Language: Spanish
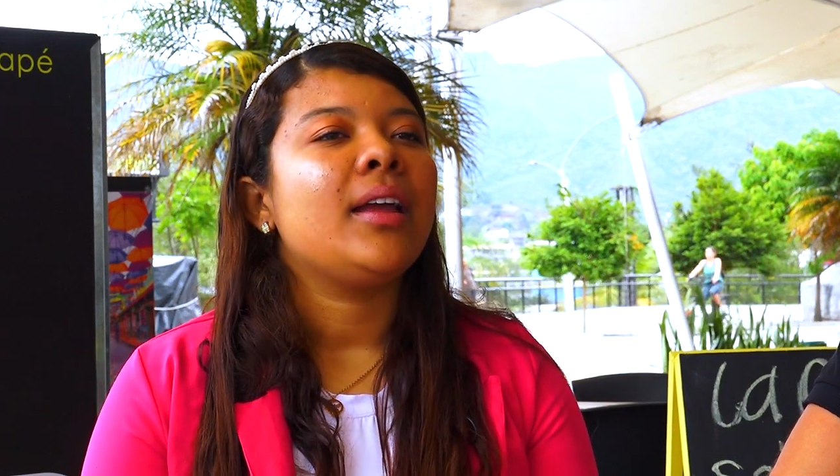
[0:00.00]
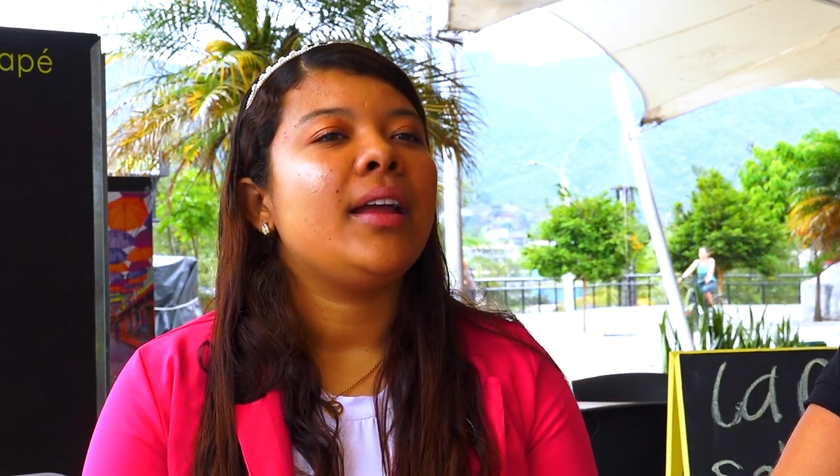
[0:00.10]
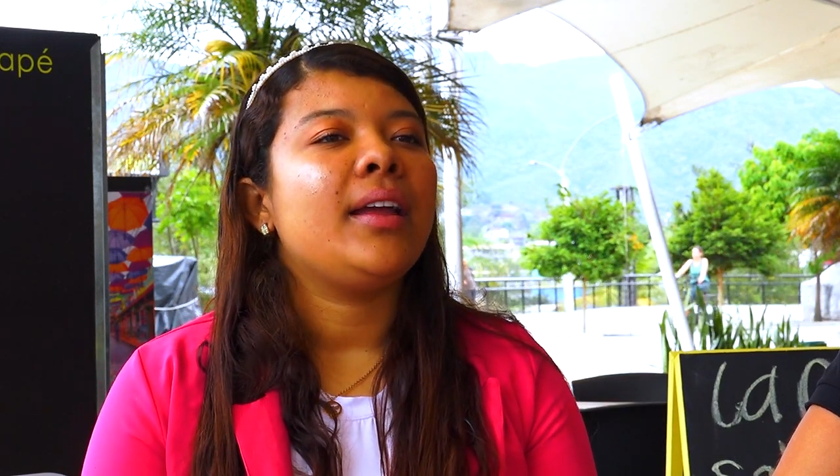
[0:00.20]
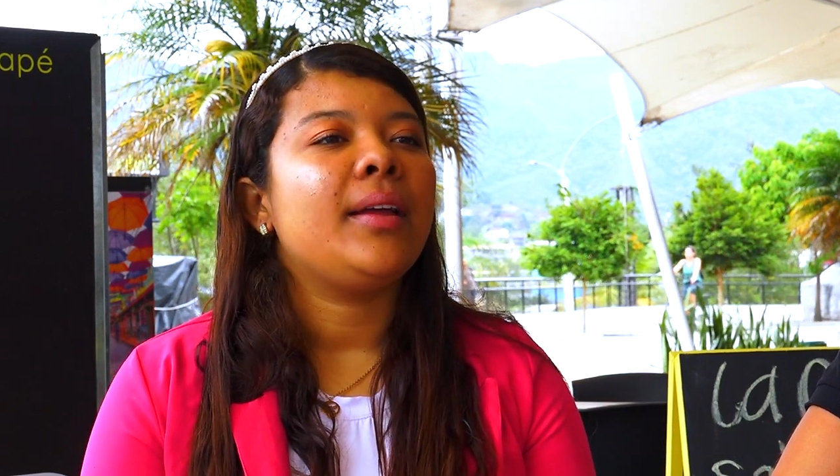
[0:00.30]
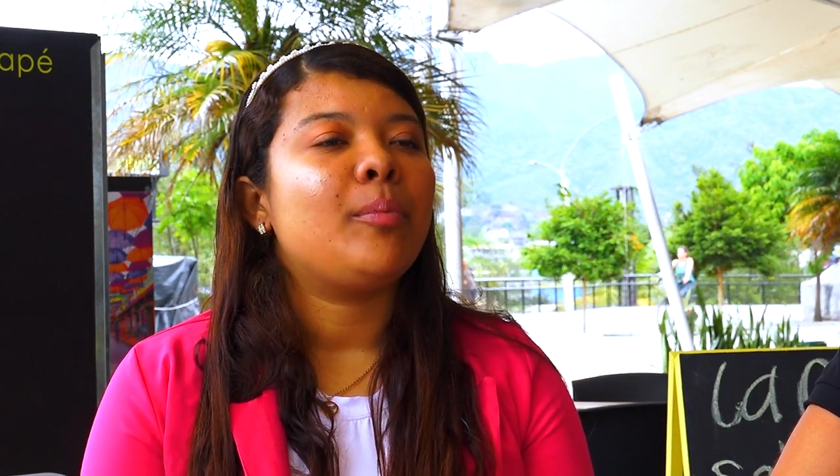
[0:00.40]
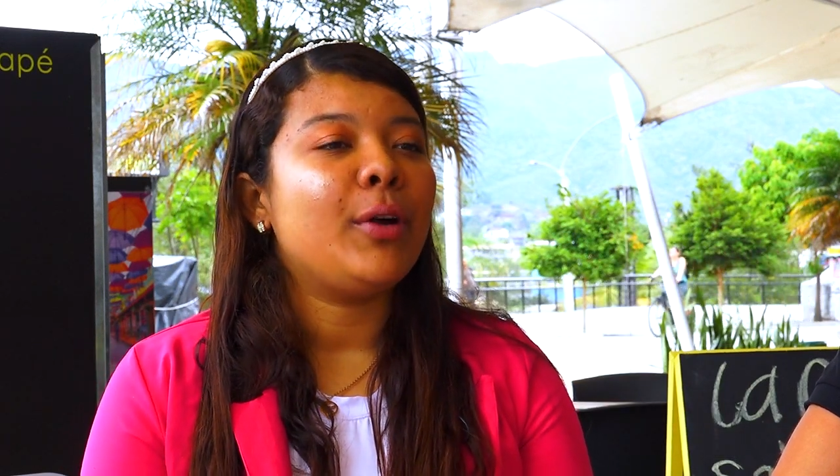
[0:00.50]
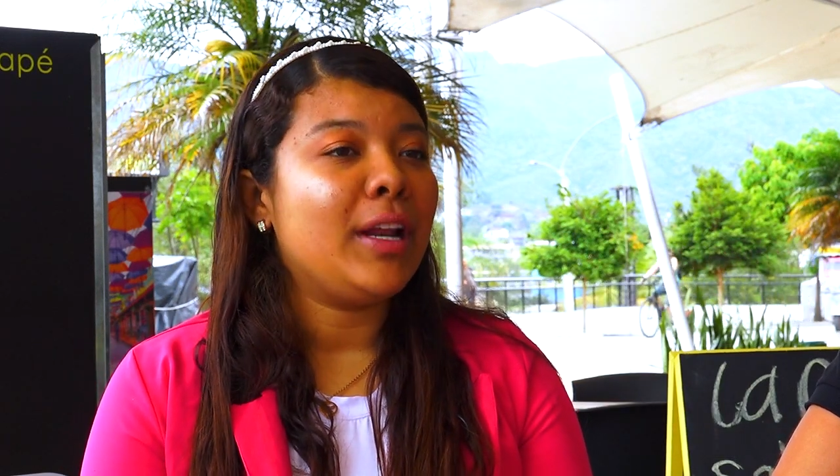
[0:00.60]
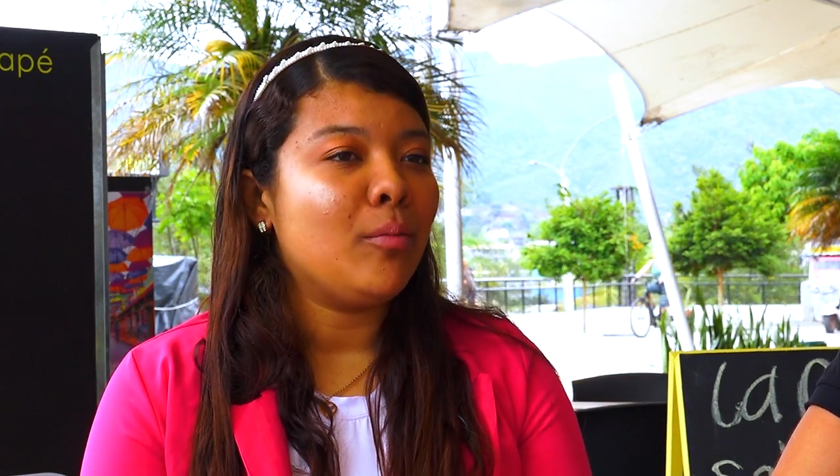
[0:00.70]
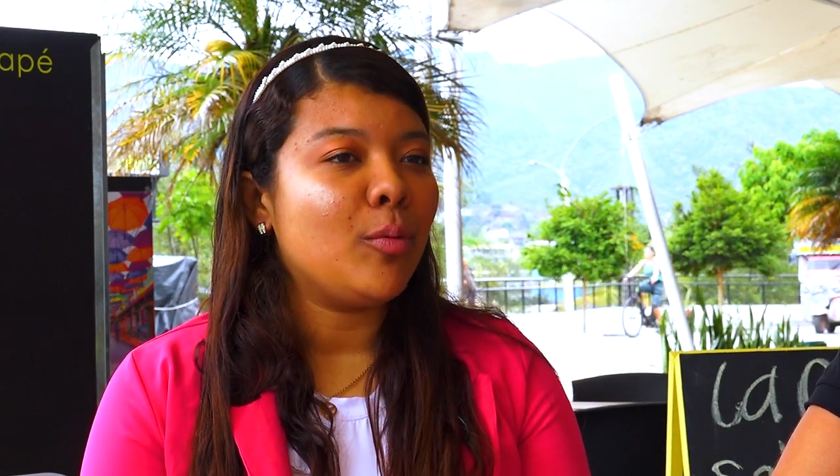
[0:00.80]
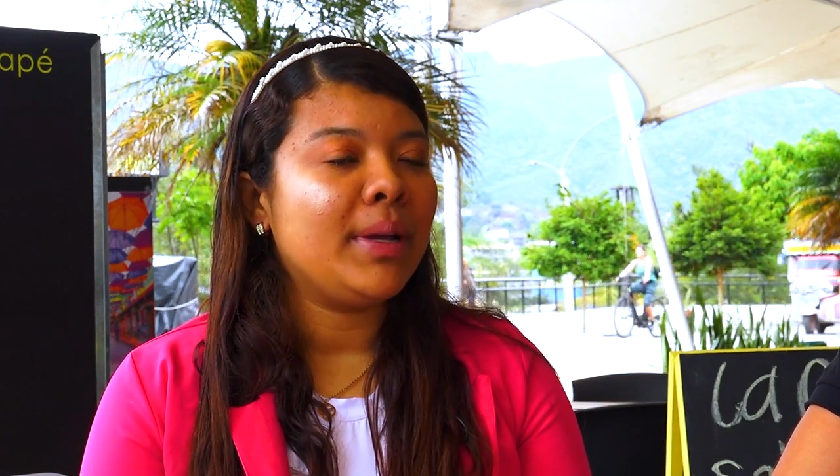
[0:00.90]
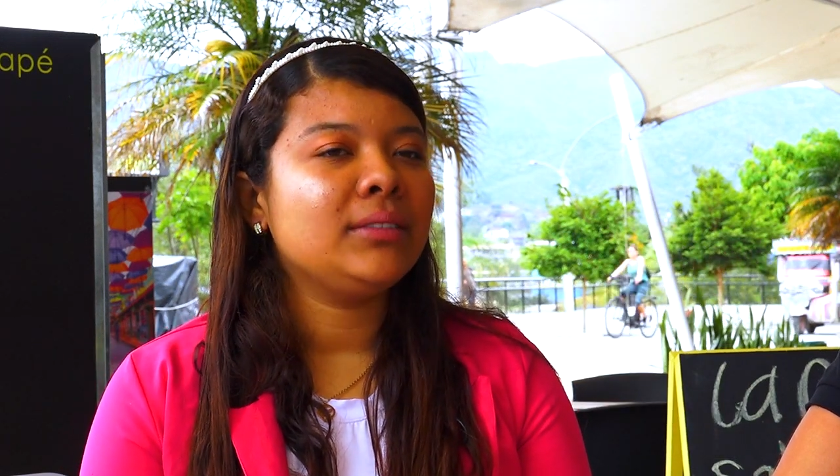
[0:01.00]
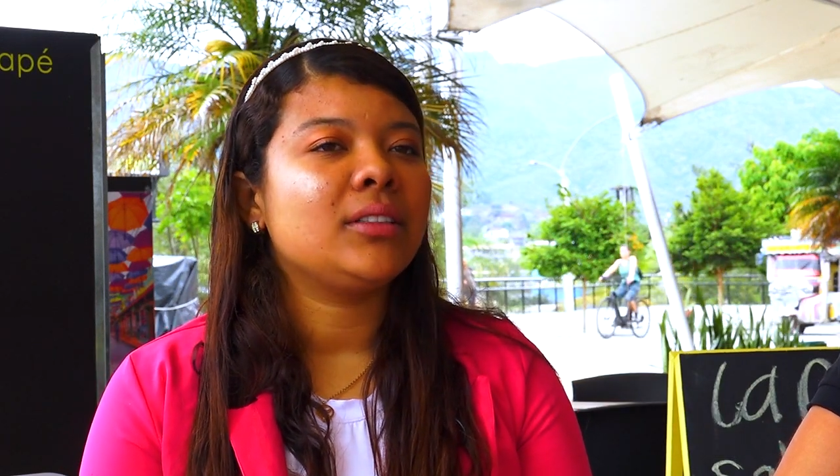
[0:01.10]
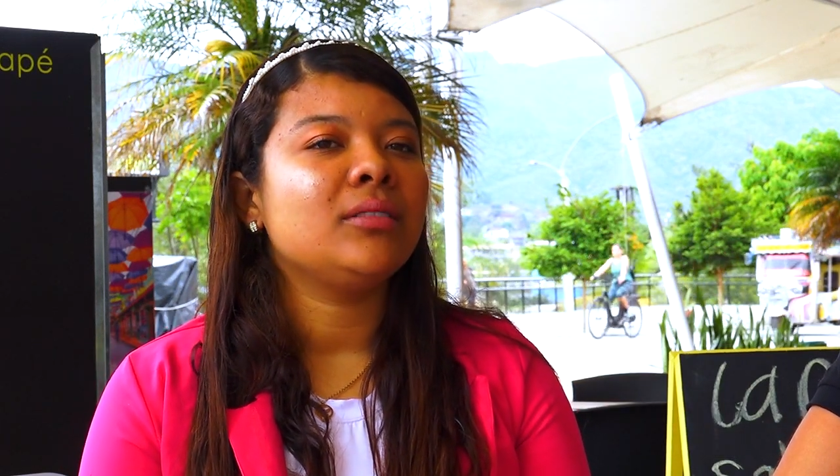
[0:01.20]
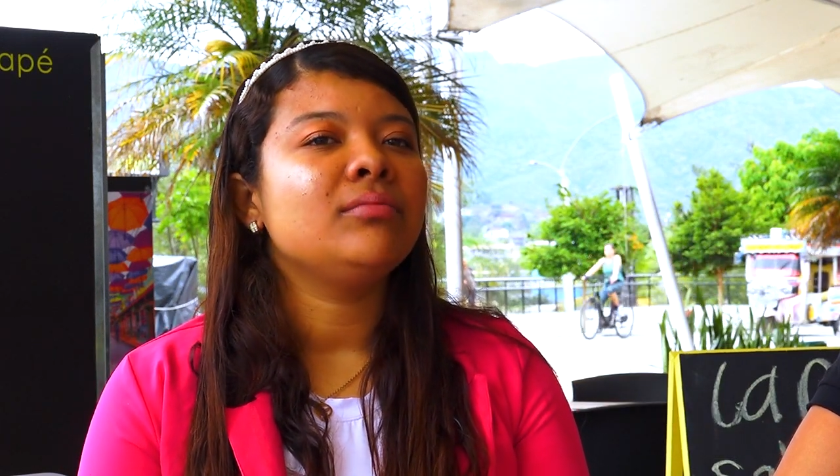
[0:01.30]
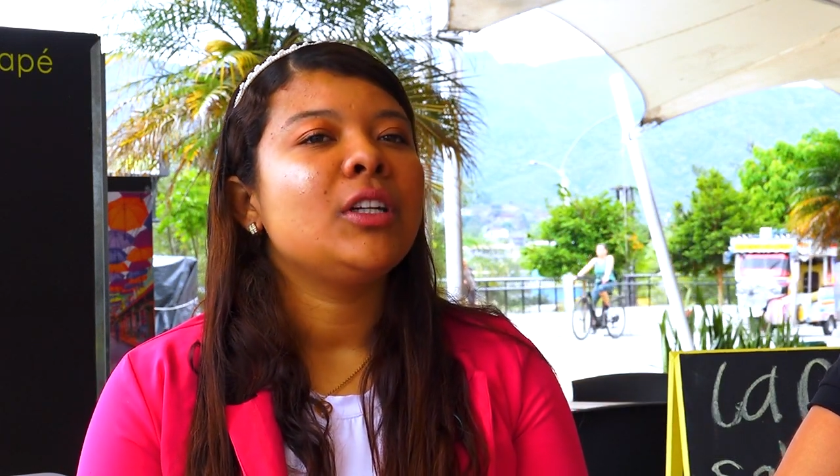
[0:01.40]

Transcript: eh, por el momento.